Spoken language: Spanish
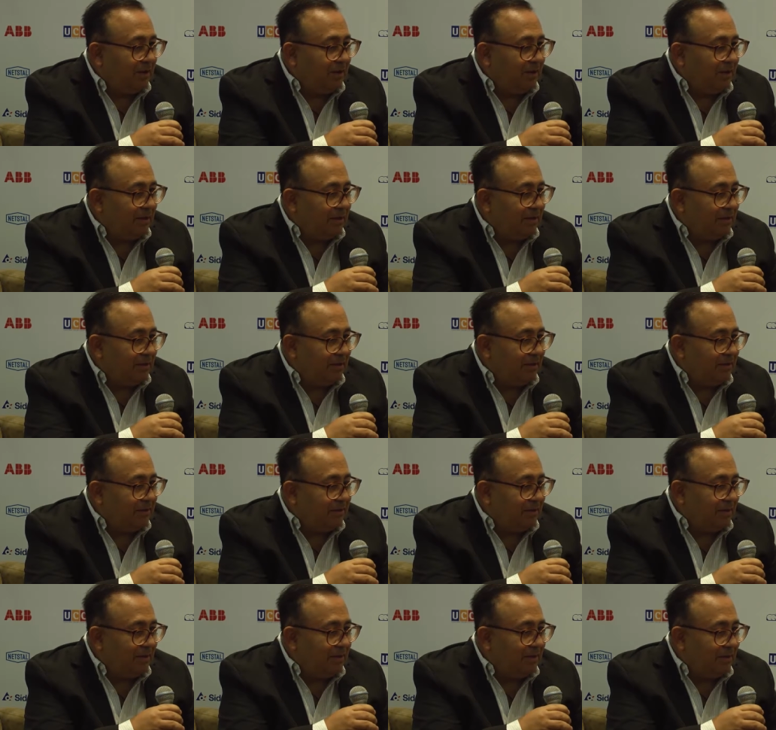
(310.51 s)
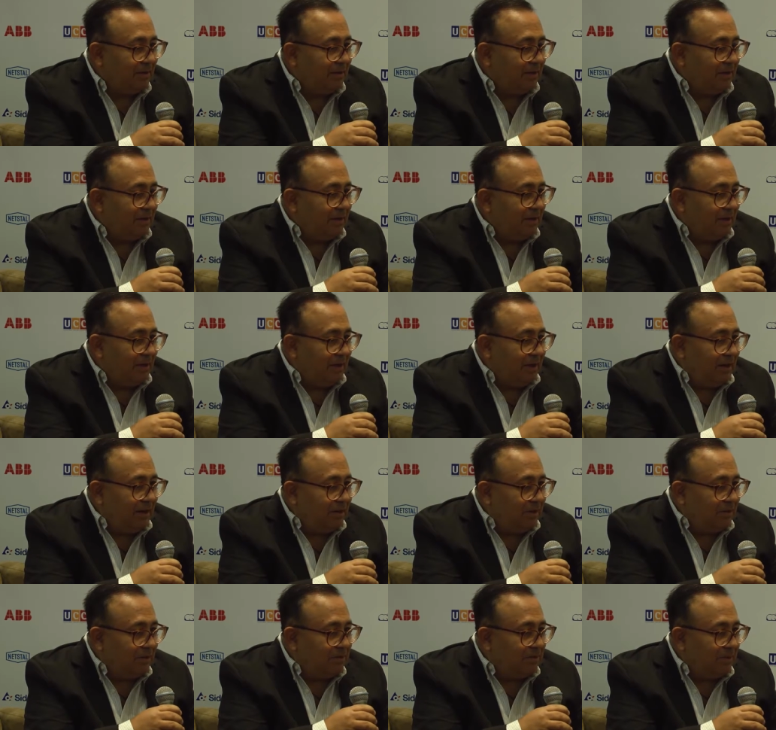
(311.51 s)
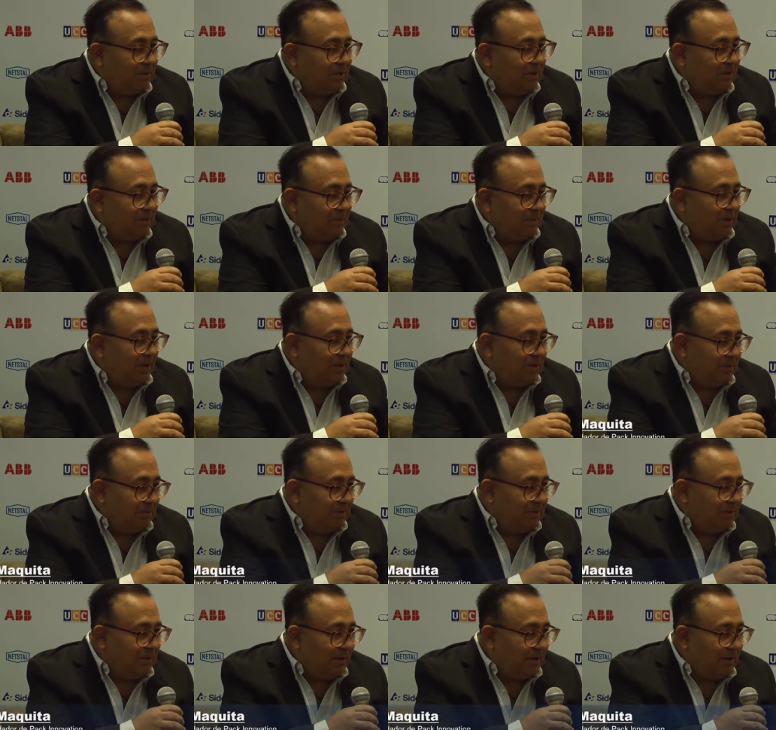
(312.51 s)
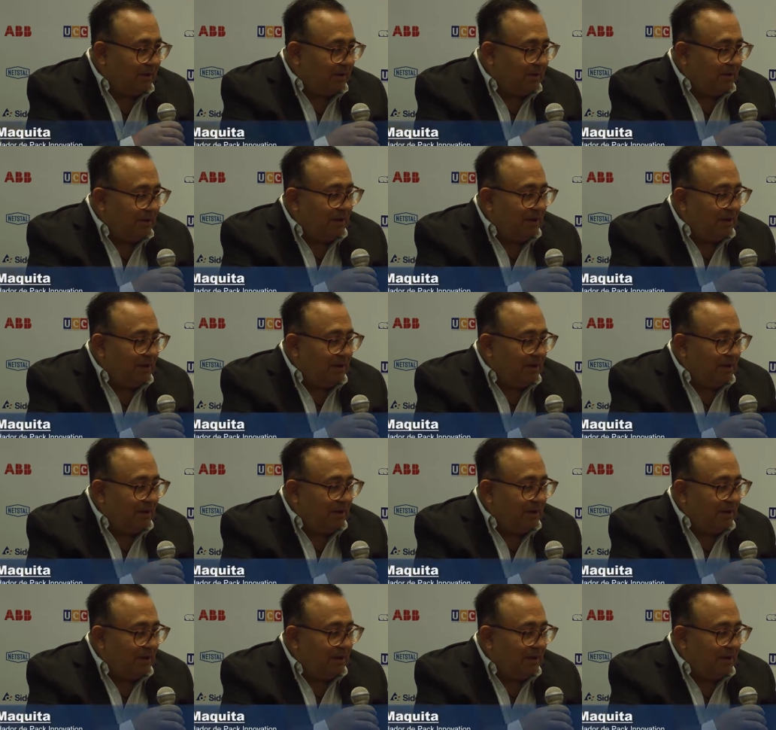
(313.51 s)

eh, innovación acumulativa. Mm.